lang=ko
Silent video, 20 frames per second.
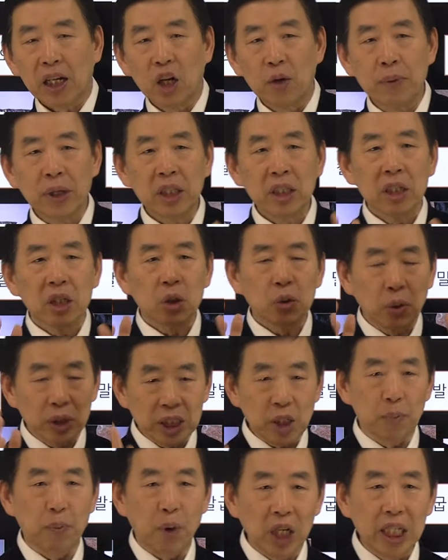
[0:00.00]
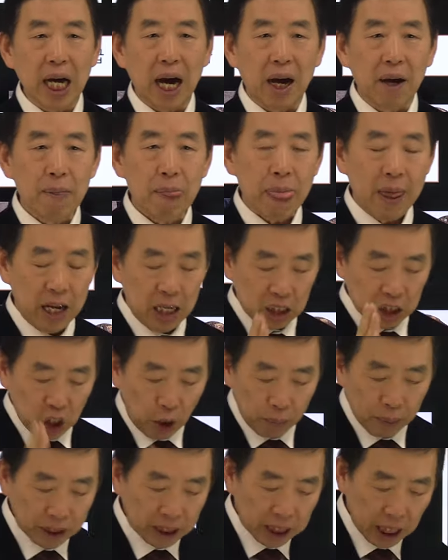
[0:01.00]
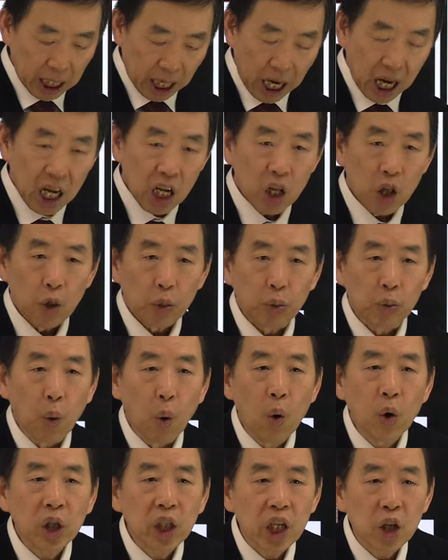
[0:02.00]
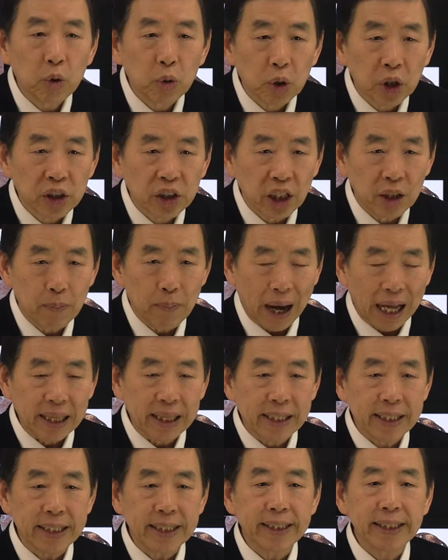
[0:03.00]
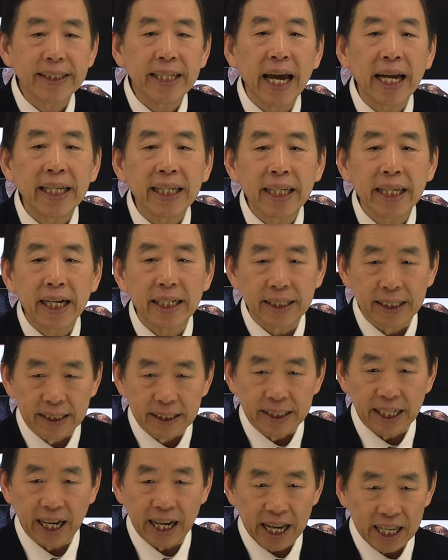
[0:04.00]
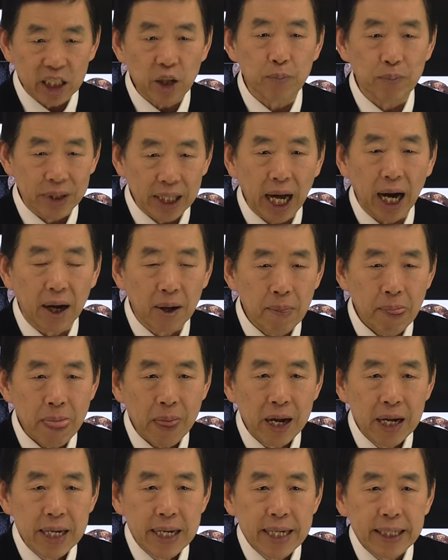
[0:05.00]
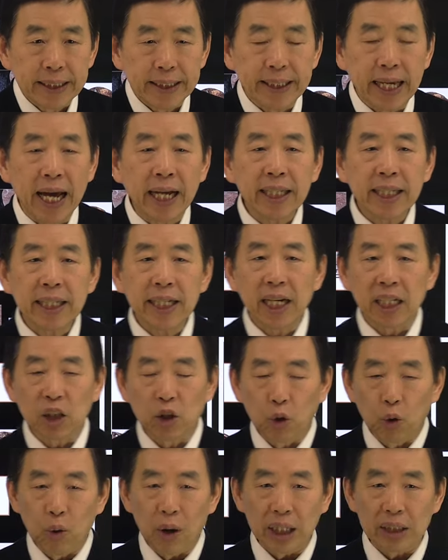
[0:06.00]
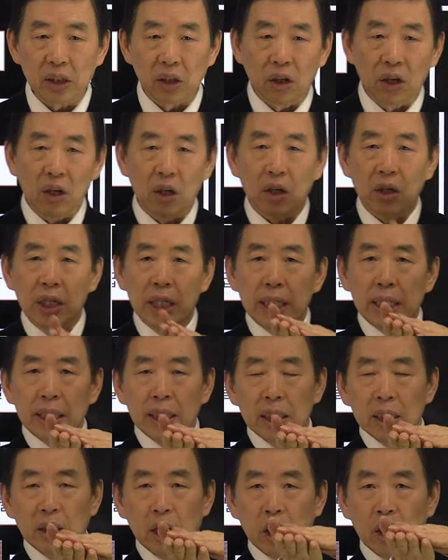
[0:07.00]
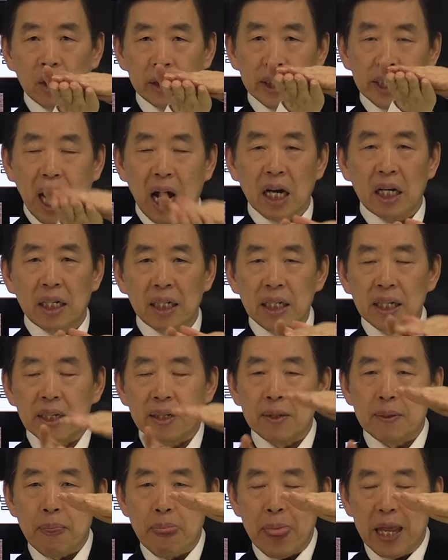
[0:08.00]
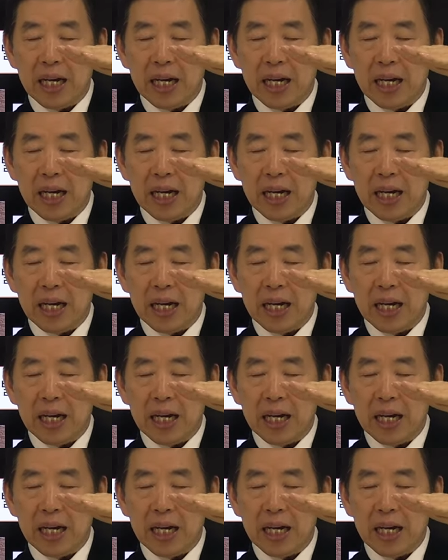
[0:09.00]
그러면 도대체 뭐냐? 첫 번째가 농기구로서는 반드시 쟁기가 등장해야 됩니다. 쟁기가 들어와서 어, 땅을